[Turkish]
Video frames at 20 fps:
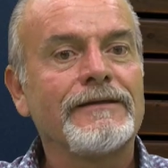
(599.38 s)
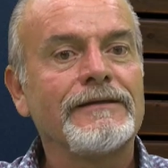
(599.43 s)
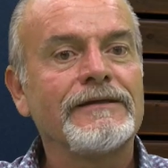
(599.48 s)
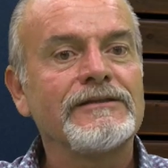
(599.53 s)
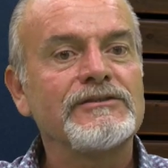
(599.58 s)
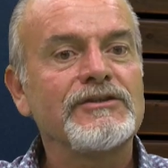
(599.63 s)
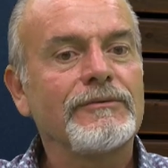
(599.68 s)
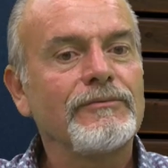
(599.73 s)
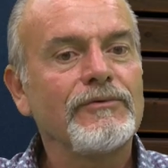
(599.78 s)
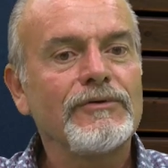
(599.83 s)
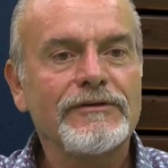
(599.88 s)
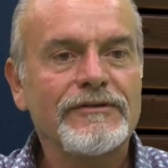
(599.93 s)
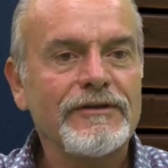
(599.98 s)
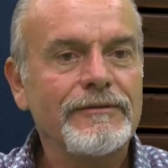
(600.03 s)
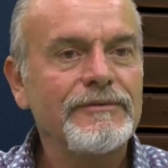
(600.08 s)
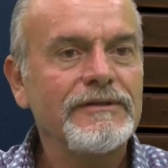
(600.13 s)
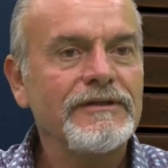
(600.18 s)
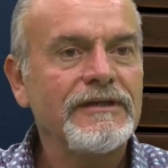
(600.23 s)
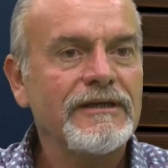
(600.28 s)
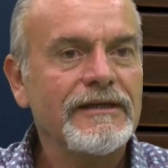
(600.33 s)
İşte böyle
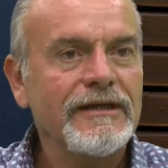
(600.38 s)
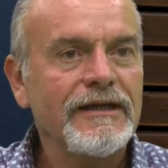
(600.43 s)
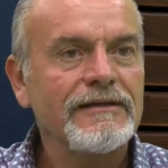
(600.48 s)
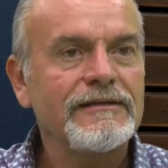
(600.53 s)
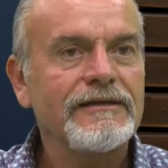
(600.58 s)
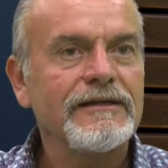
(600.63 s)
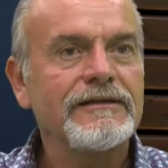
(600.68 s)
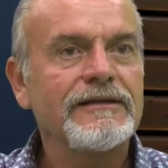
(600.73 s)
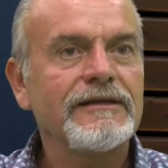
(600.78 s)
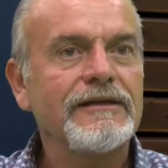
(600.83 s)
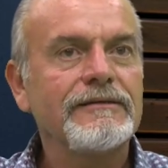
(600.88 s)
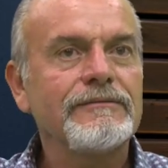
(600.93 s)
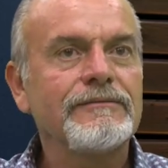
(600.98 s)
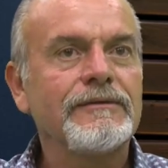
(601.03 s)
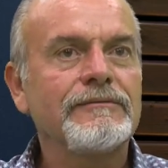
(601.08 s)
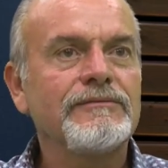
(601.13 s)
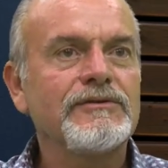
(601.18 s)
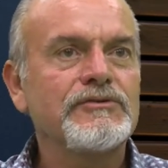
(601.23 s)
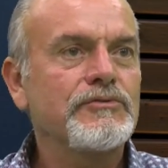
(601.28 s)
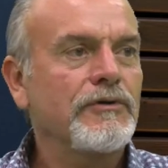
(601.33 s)
tabii yerelde
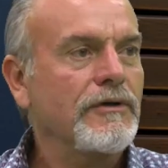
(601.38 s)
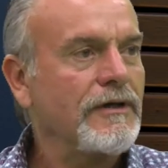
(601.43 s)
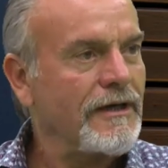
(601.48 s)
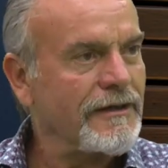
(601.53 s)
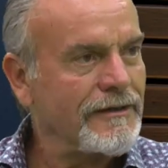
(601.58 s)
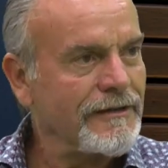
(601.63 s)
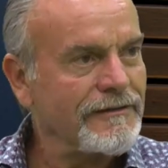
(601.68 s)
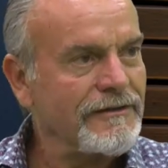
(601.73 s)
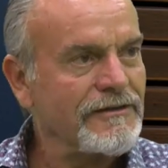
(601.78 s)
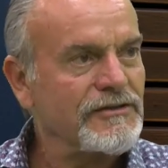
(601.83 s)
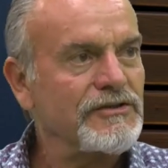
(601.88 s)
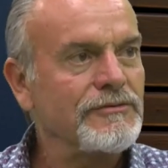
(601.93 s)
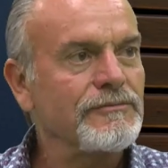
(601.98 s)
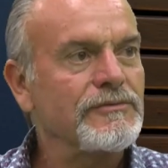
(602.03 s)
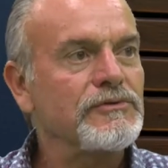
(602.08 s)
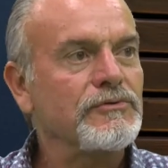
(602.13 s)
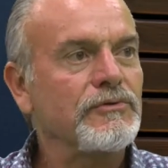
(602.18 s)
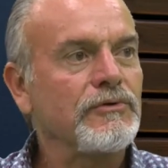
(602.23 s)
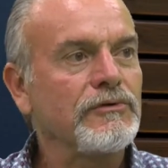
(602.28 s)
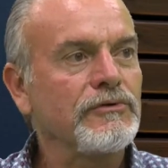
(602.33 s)
de birçok
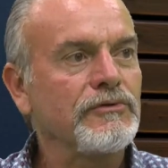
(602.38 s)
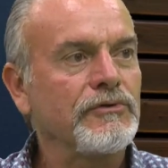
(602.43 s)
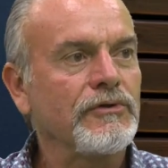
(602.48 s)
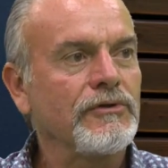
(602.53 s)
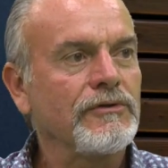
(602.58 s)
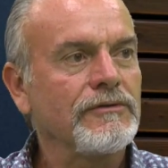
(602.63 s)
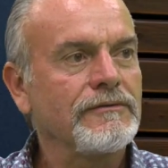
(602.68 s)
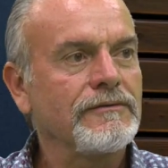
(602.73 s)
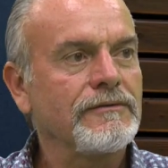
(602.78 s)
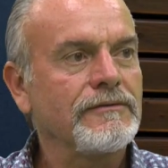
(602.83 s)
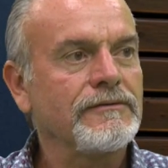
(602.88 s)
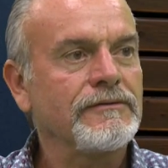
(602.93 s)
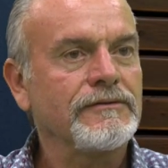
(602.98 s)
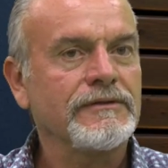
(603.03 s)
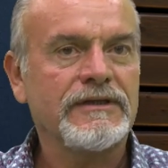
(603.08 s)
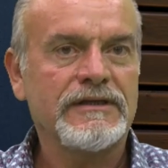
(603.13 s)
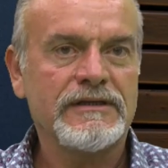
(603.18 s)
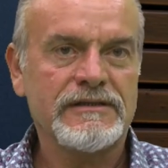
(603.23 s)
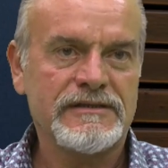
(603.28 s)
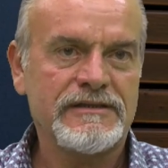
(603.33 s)
arkadaşımız oluyor
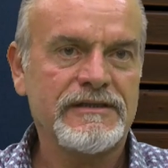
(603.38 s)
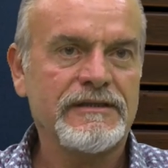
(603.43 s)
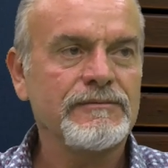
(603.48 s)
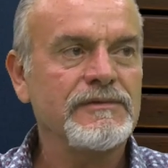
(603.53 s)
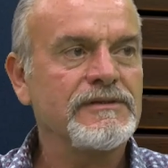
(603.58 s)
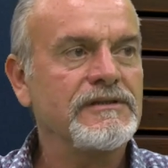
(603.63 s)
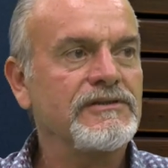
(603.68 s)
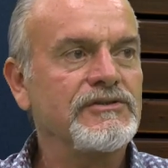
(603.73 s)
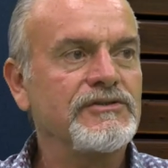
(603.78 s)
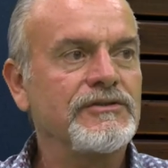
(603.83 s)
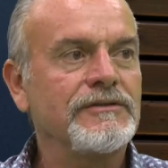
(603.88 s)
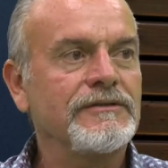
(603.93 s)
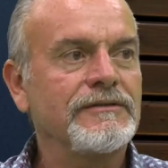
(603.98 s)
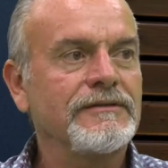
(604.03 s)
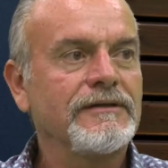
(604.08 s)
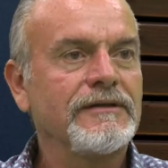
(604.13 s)
gezdiğimiz için.